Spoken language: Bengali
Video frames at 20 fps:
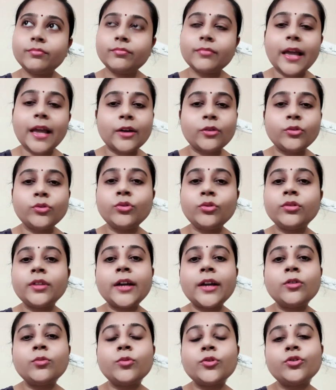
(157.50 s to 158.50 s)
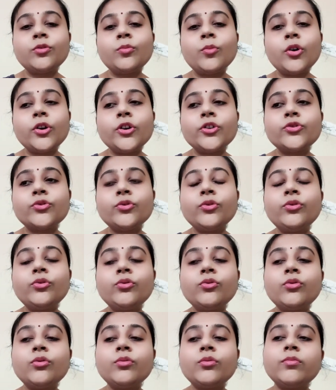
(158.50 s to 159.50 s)
এখন তো তেরো বছর বয়সও
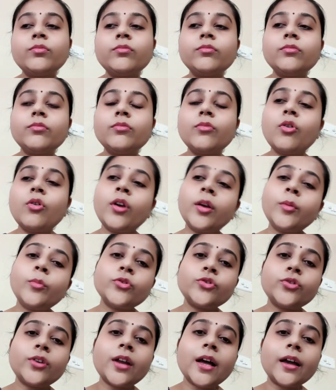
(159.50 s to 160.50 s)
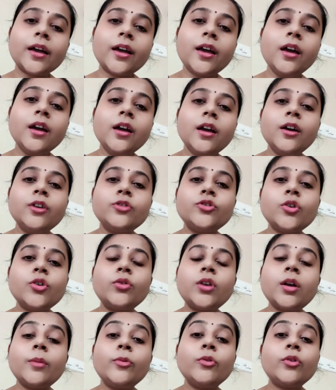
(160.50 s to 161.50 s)
তো অনেক বছর আগে
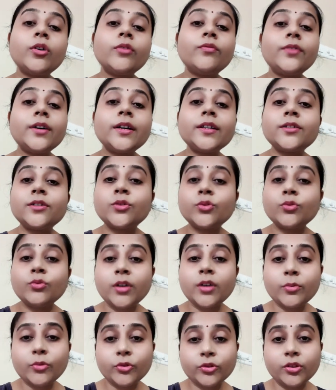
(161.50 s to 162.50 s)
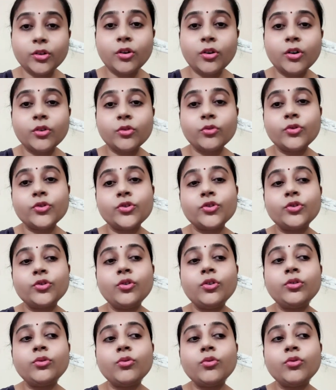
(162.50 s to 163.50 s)
যখন আমি ওকে ফার্স্ট স্কুলে ভর্তি করানো হয়েছিল
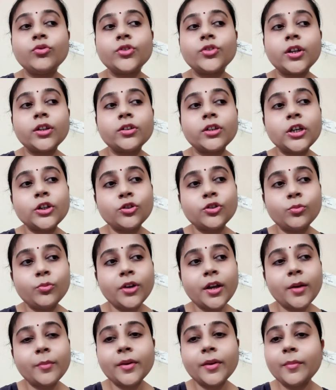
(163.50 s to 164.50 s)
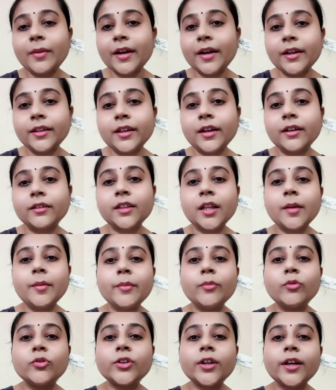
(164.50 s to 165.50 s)
তো সেই সময় আমরা বাইরে থাকতাম
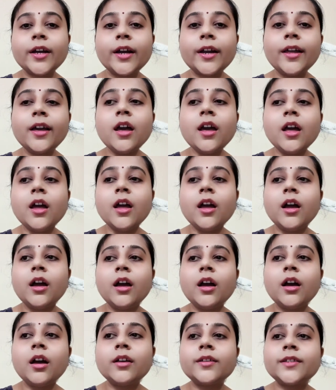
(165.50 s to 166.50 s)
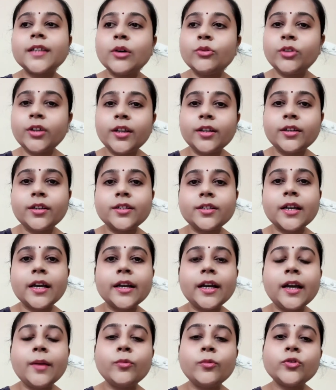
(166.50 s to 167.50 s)
এবং সেখানে সাউথের একটি
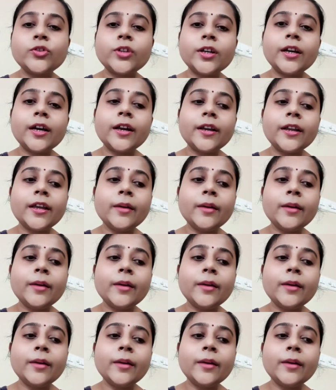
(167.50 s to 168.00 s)
জায়গা এবং সেখানে